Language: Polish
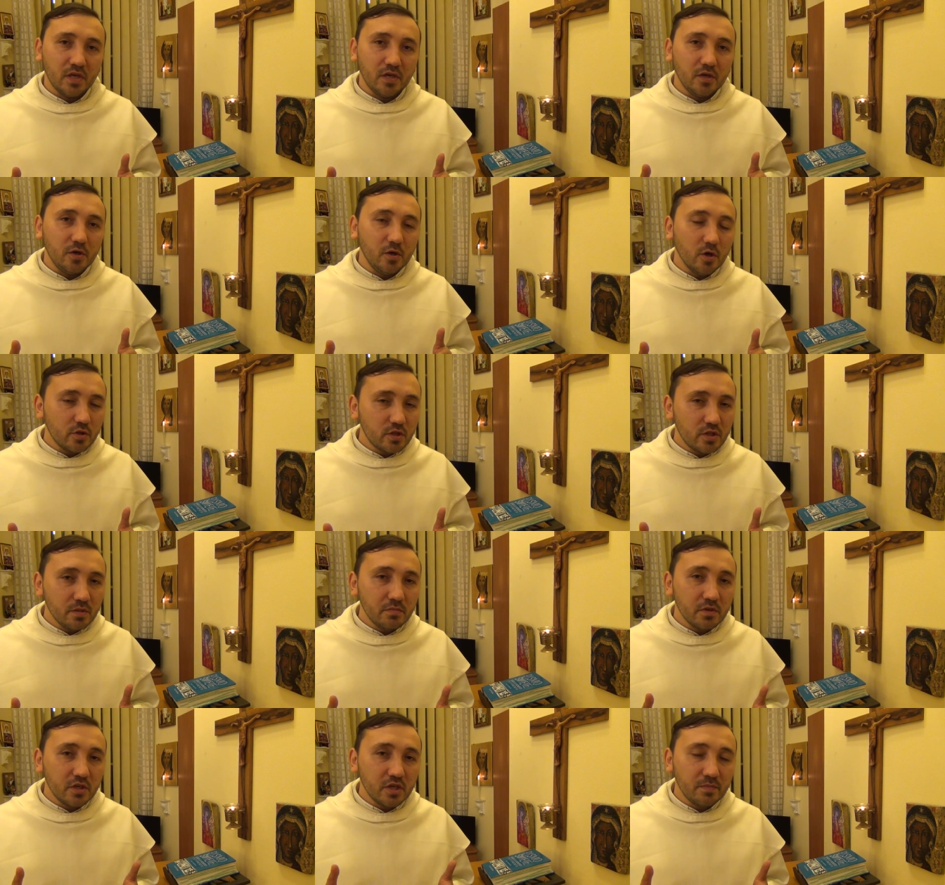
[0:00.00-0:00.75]
I o
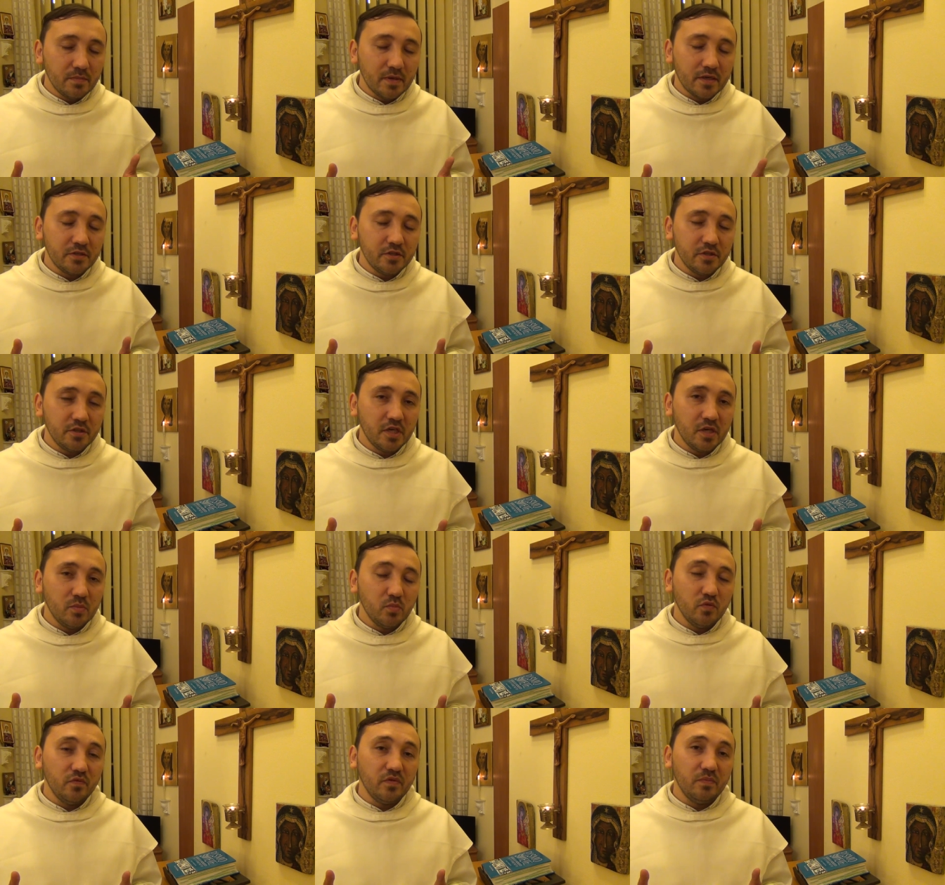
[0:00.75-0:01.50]
tym chyba
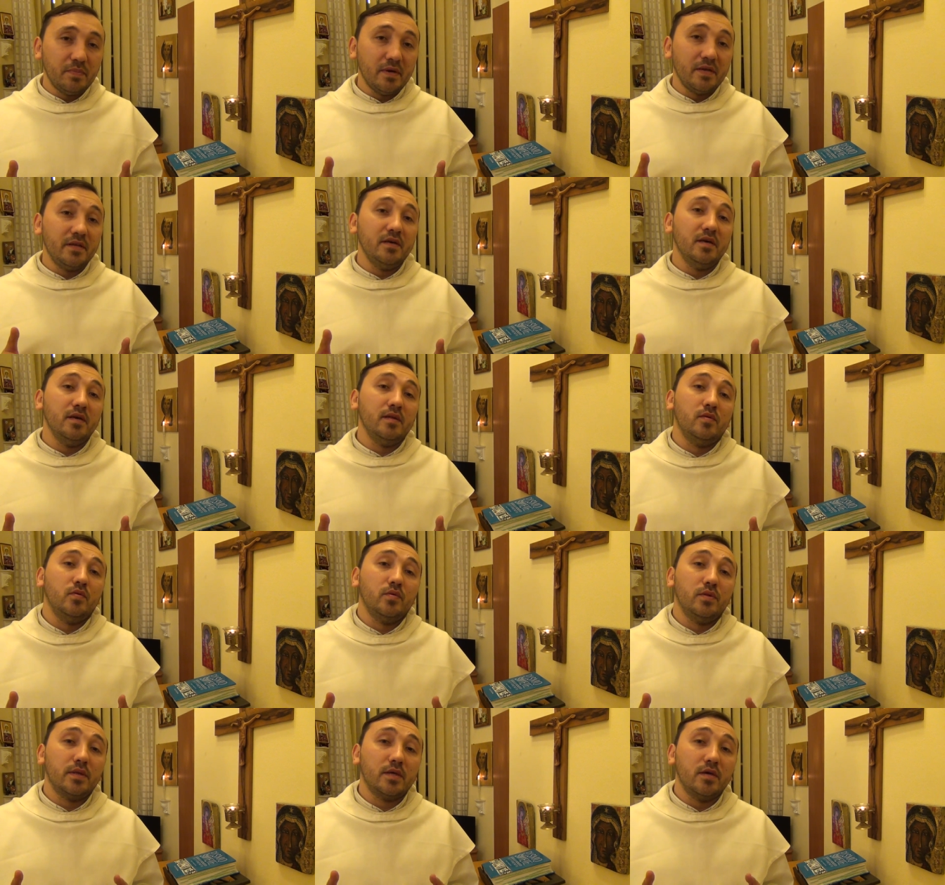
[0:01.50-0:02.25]
dzisiaj mówi Pan
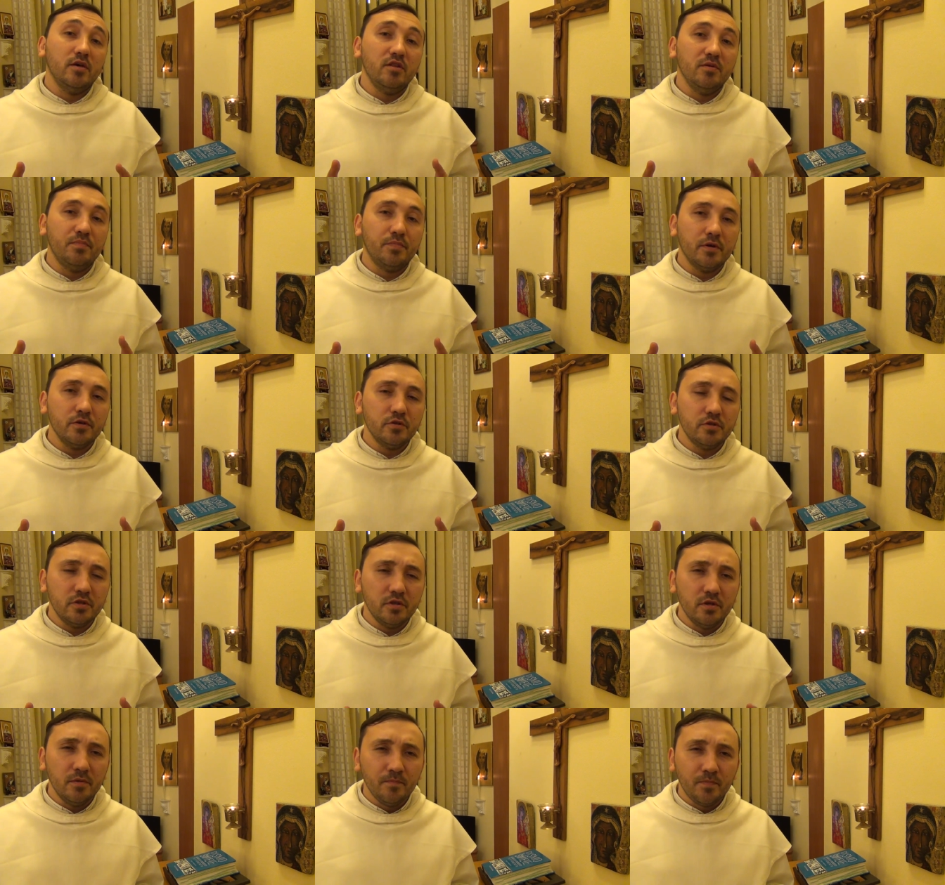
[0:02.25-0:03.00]
Jezus, kiedy
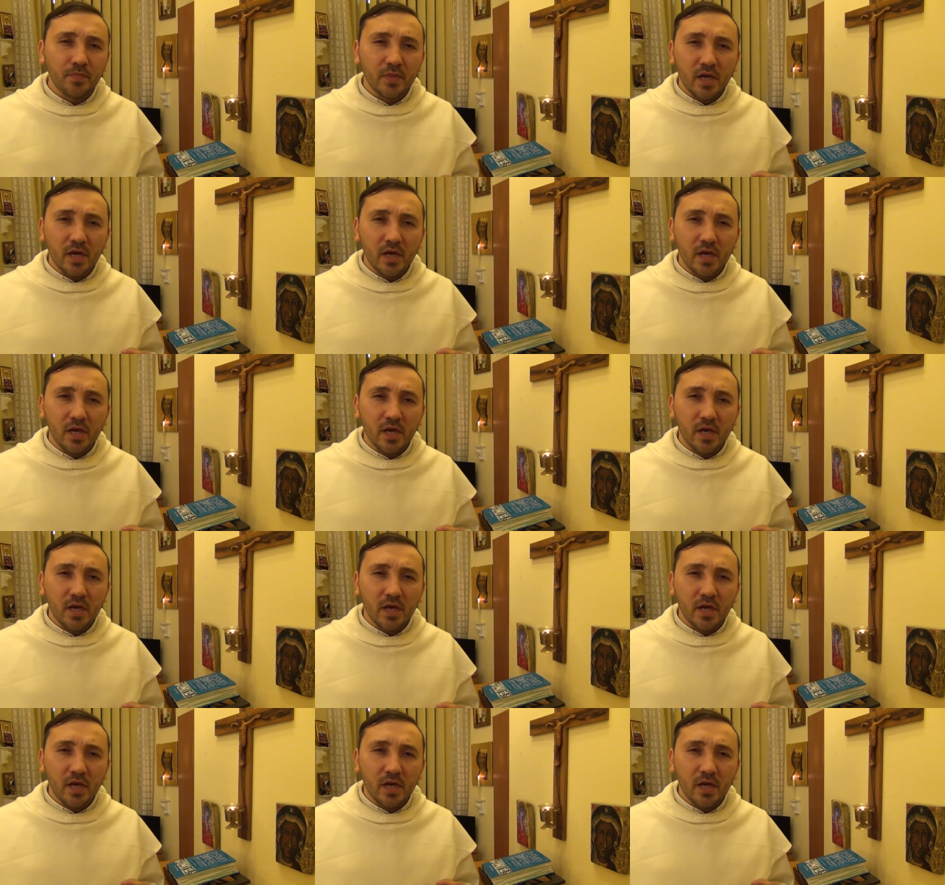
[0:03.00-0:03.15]
prosi,